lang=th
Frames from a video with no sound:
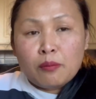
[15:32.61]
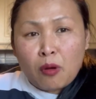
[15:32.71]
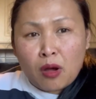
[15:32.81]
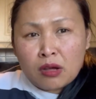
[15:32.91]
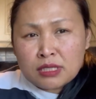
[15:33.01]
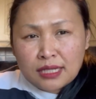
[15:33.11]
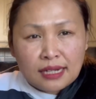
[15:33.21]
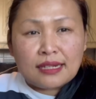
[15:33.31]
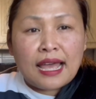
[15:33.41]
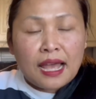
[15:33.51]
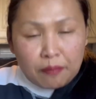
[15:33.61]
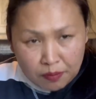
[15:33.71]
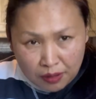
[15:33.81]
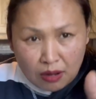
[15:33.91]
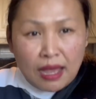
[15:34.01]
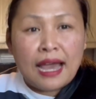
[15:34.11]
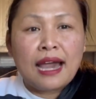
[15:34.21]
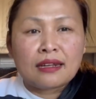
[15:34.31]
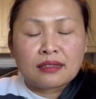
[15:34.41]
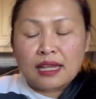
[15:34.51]
พอเขาเสด็จน้ำเราก็
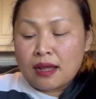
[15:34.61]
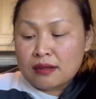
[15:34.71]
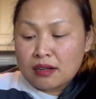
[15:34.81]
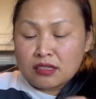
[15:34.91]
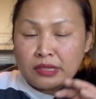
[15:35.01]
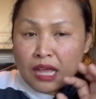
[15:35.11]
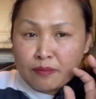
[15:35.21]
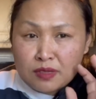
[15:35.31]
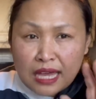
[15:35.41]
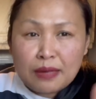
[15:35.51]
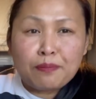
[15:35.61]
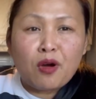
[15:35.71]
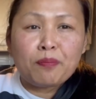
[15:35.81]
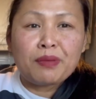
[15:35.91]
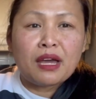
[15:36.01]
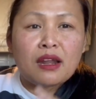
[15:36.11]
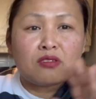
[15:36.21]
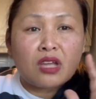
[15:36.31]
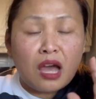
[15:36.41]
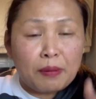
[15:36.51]
หั่นจ้ะเราจะทำไส้ปอเปี๊ยะเรา
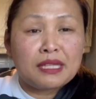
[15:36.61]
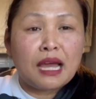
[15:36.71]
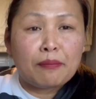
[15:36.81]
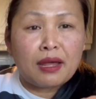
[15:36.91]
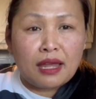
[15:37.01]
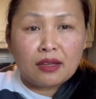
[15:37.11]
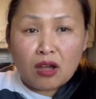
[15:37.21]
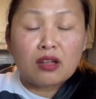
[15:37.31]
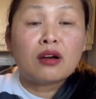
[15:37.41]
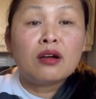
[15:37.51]
จะเอาไปยำอะไรก็